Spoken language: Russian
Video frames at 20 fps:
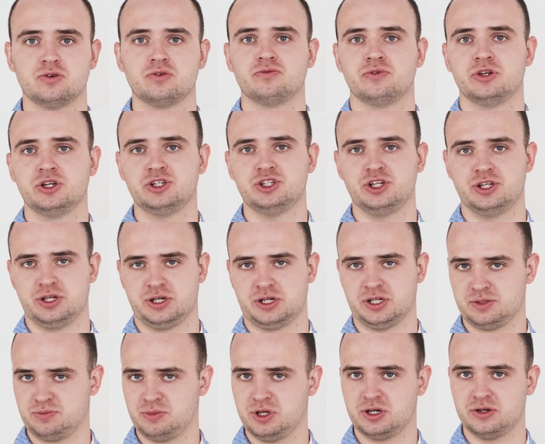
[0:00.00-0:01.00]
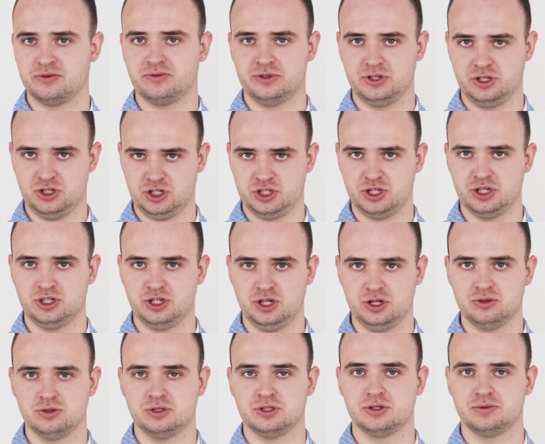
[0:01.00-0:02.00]
Увеличение размеров нижней
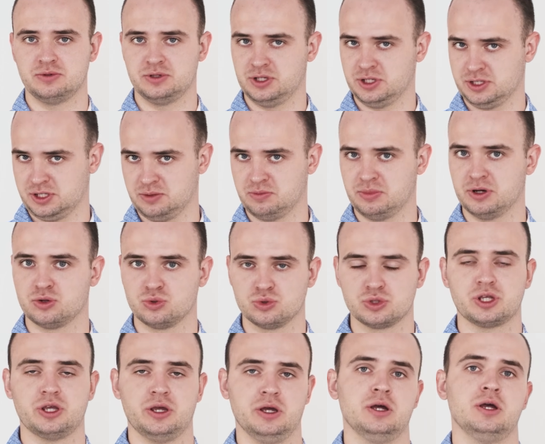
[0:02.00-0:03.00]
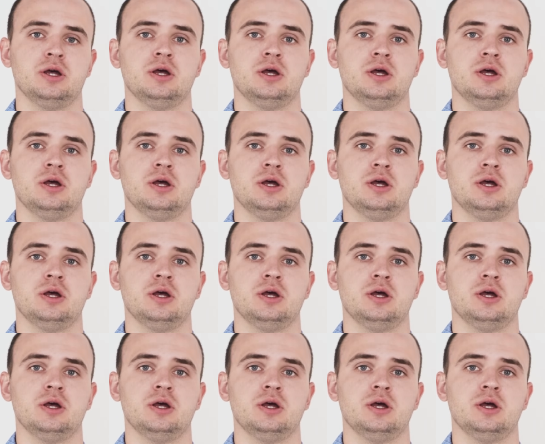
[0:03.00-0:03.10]
челюсти, если по-русски